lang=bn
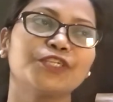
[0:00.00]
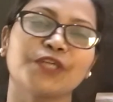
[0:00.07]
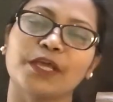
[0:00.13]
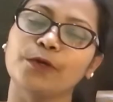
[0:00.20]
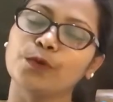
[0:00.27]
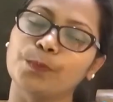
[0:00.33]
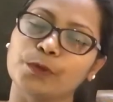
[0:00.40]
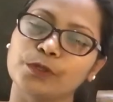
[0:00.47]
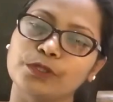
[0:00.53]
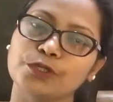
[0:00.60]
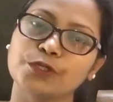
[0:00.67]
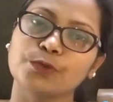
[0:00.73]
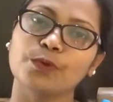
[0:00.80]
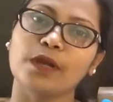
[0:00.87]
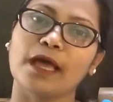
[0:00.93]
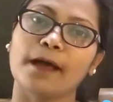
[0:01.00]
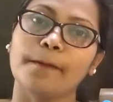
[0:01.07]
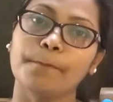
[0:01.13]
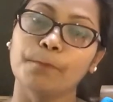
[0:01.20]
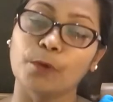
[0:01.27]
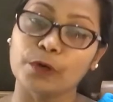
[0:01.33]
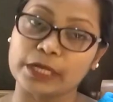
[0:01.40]
সেই উপদেশগুলা
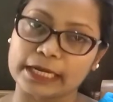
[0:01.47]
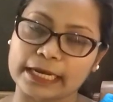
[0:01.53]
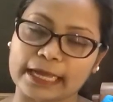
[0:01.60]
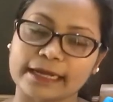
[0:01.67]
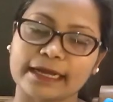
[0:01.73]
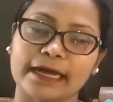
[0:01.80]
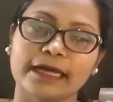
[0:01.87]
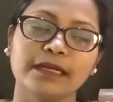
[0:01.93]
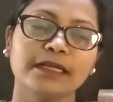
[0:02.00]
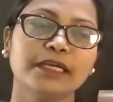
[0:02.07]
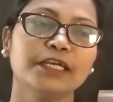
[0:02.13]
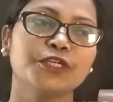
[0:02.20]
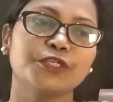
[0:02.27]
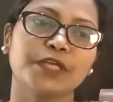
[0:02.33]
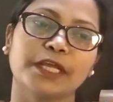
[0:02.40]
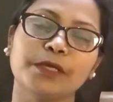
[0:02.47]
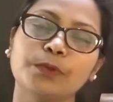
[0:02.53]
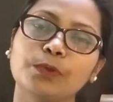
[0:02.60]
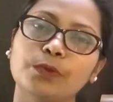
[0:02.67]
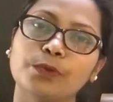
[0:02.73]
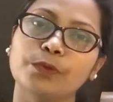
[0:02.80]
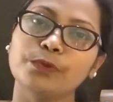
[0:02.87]
মনে রাখার
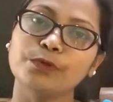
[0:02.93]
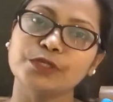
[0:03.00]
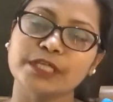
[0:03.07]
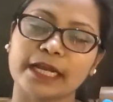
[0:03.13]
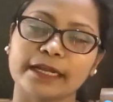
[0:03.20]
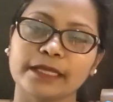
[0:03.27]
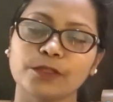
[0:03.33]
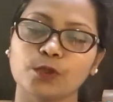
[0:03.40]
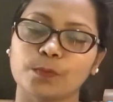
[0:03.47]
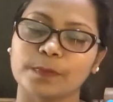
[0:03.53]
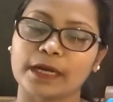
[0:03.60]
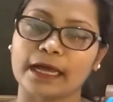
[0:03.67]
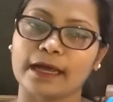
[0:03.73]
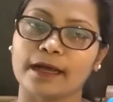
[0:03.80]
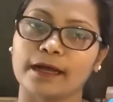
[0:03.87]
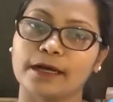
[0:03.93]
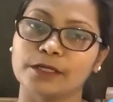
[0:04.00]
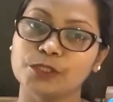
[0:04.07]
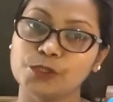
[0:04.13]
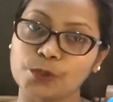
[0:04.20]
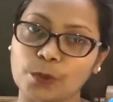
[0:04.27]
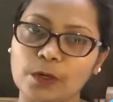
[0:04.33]
সেইগুলো অনুসারে তোমরা
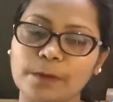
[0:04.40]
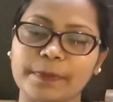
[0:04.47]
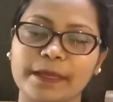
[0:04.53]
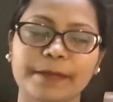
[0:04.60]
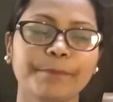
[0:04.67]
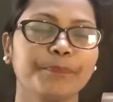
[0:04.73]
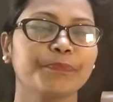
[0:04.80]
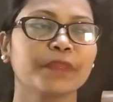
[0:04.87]
চলবে